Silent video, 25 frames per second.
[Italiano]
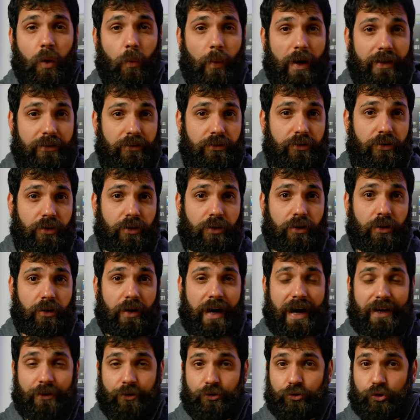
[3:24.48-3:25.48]

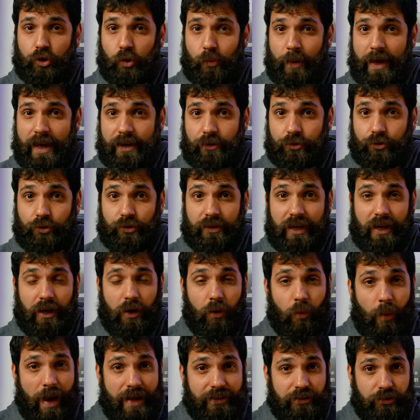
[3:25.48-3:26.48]
quando hanno scoperto che
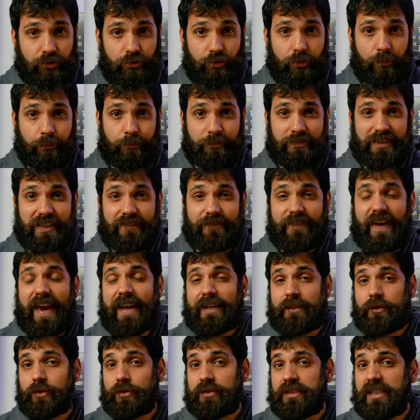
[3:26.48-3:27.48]
questo
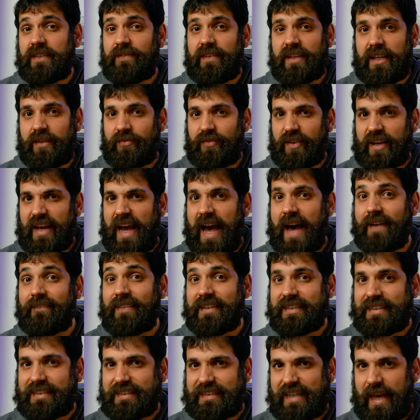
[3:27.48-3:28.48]
difetto si
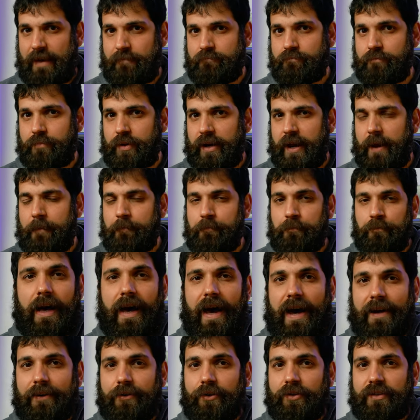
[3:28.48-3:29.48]
verificava sempre,
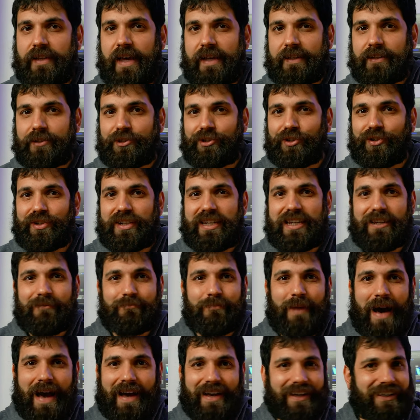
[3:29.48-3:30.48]
hanno detto il
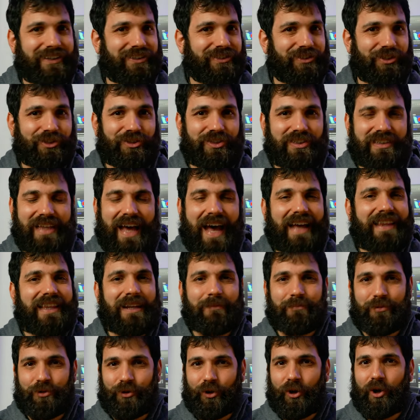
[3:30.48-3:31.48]
bug non sta
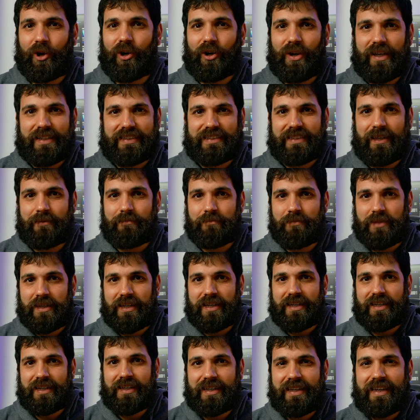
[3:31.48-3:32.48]
nel protocollo SMB.
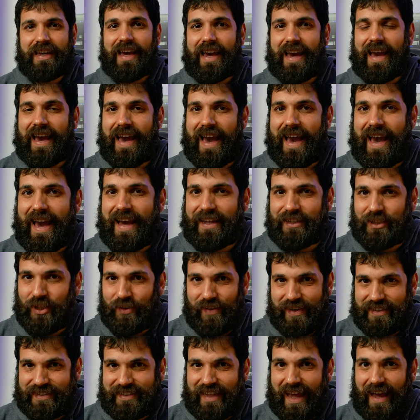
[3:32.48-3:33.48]
E
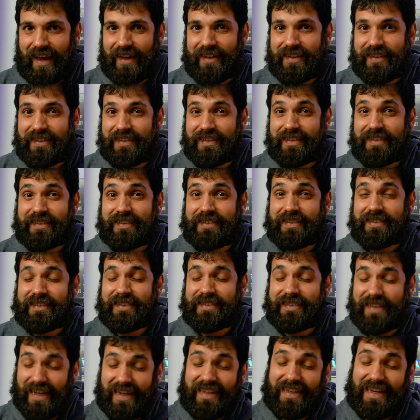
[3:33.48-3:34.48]
dove sta?
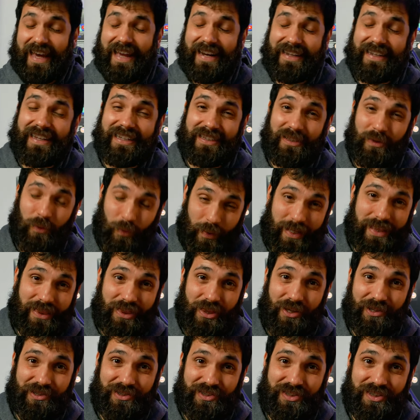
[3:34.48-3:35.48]
Nel kernel di
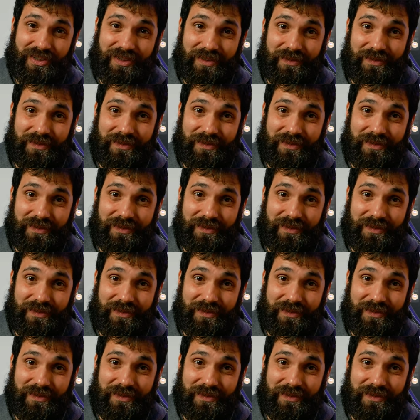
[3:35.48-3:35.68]
Windows.